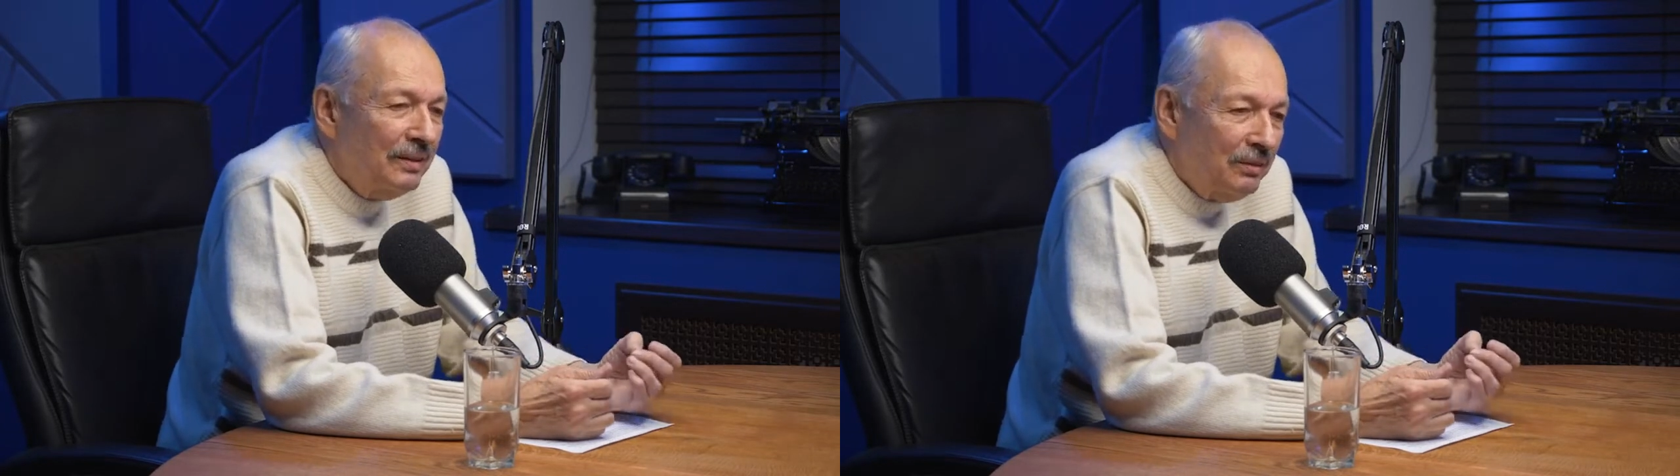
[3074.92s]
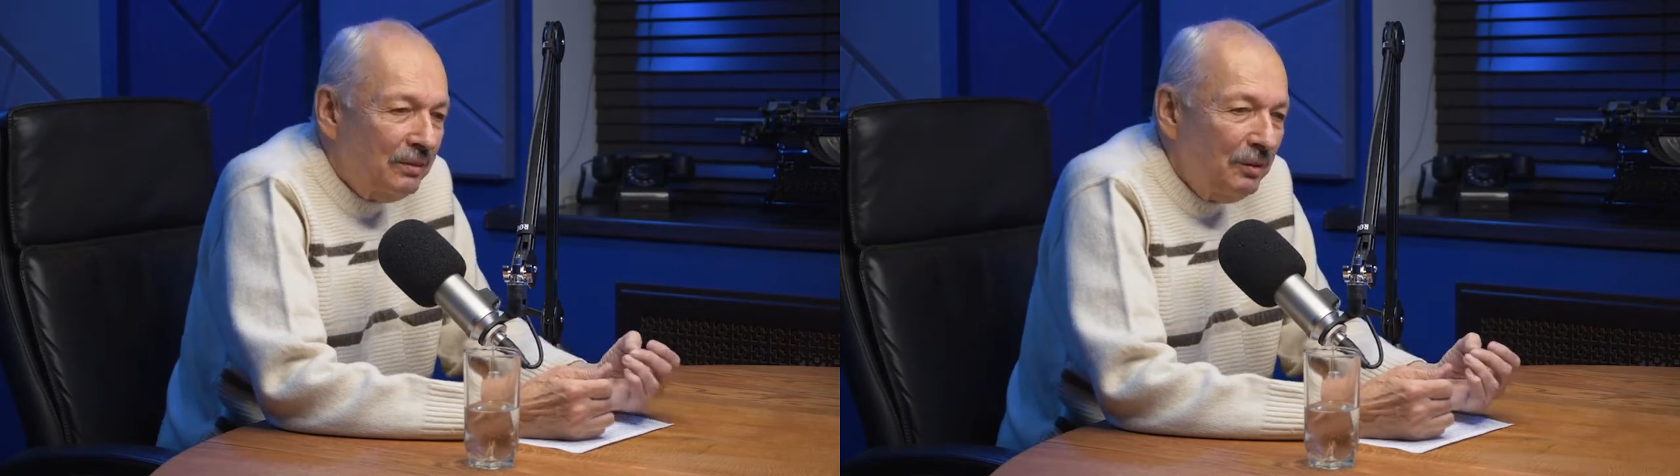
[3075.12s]

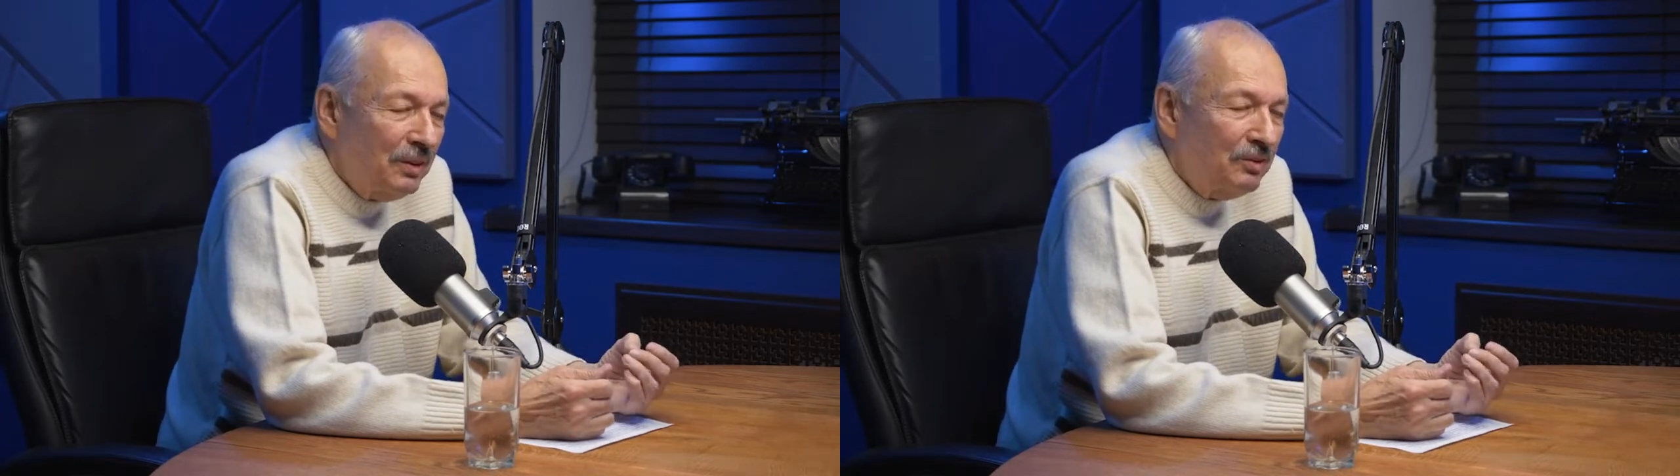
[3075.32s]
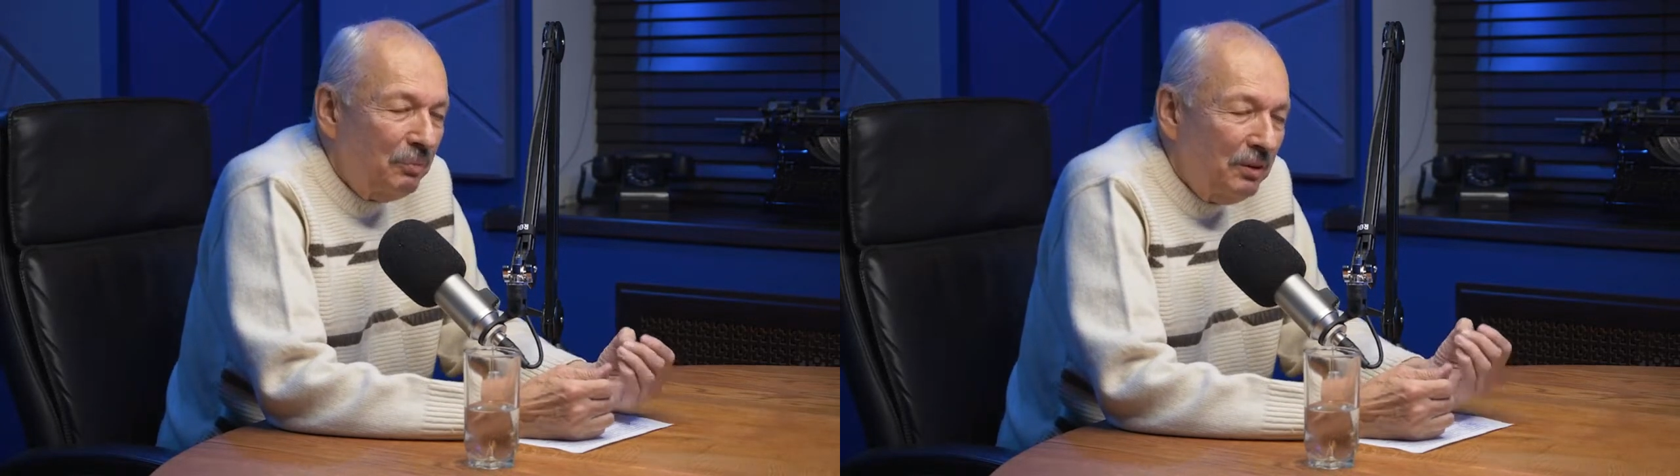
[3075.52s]
именно
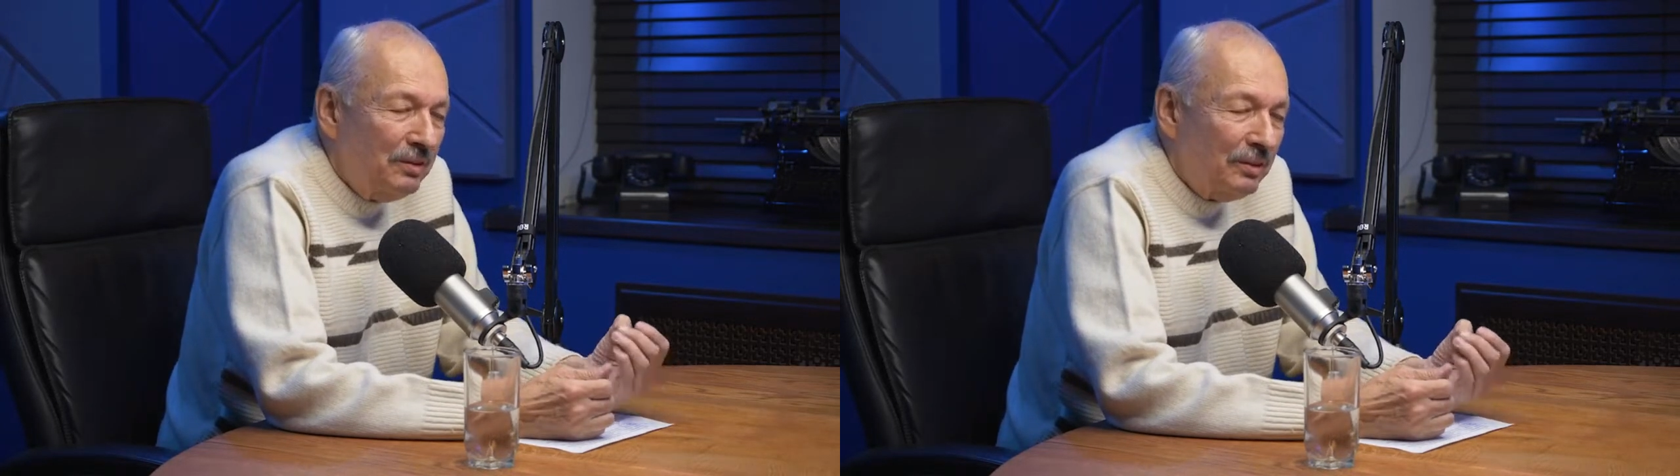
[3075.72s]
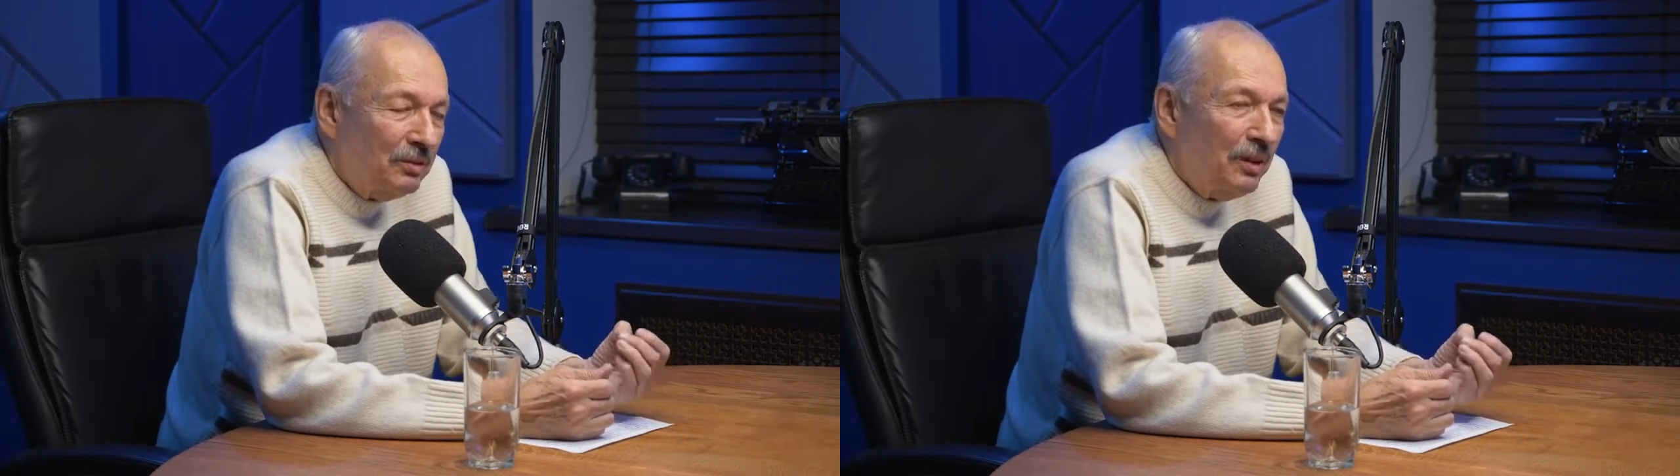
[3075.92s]
смысл,
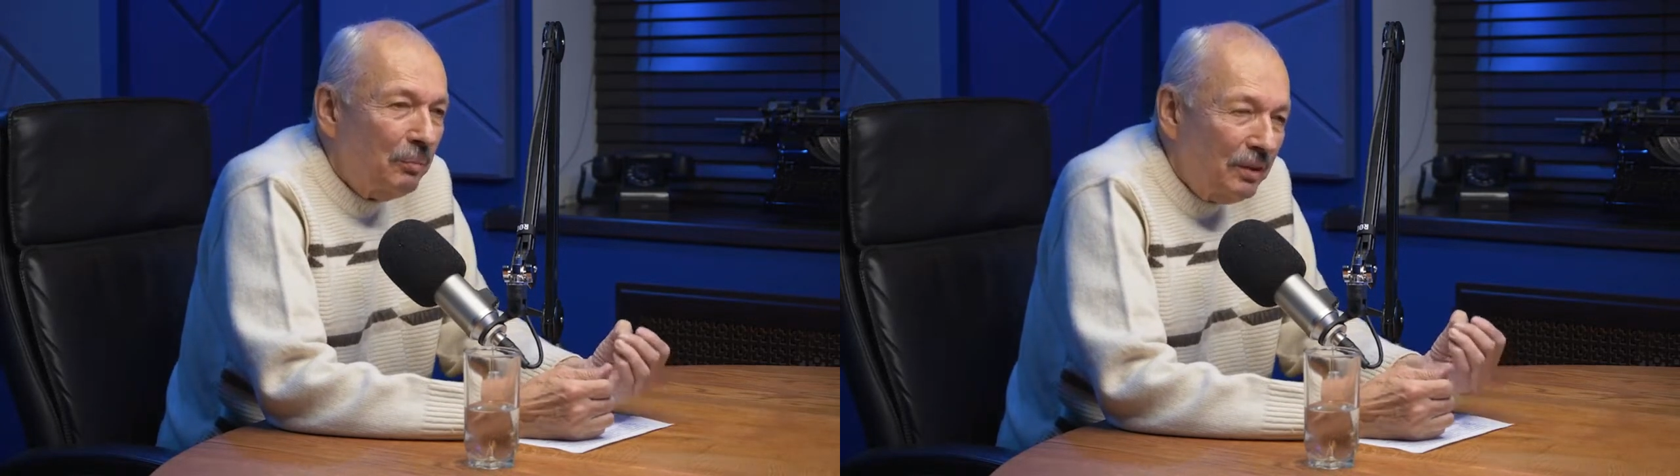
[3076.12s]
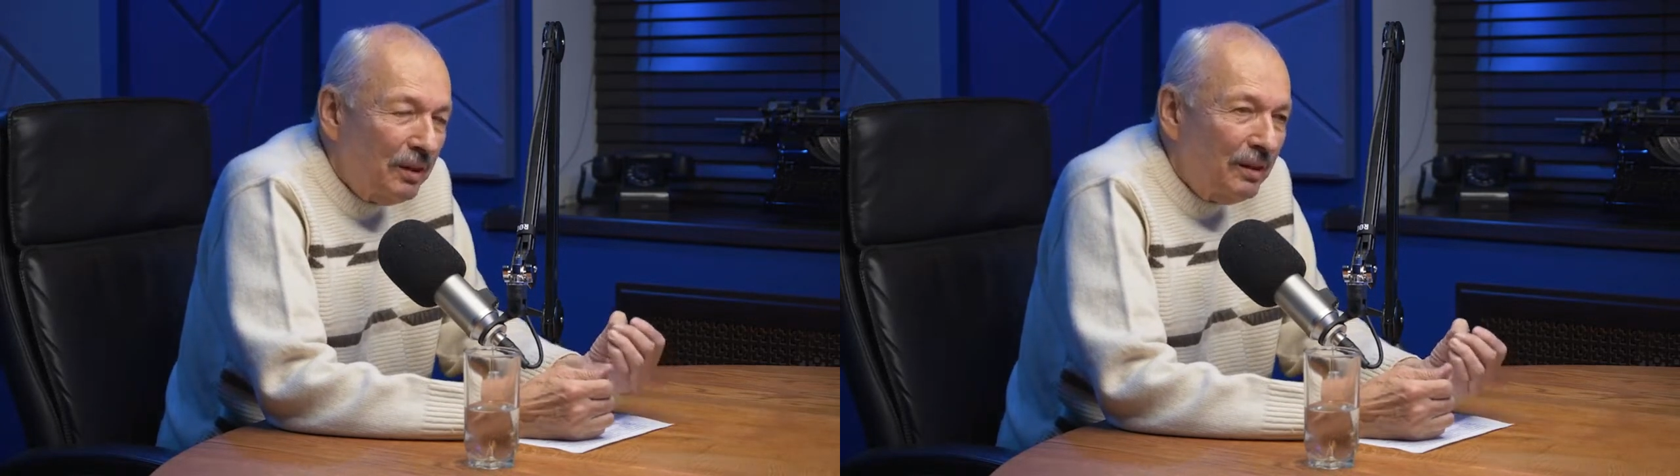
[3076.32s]
вот,
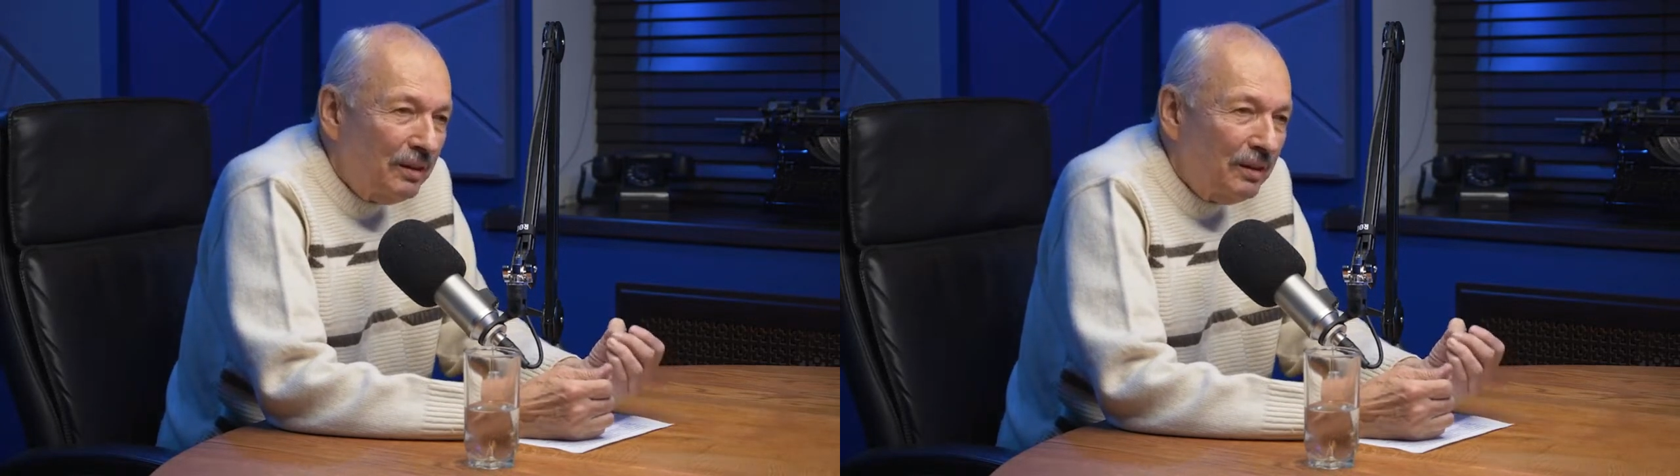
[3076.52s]
амодальный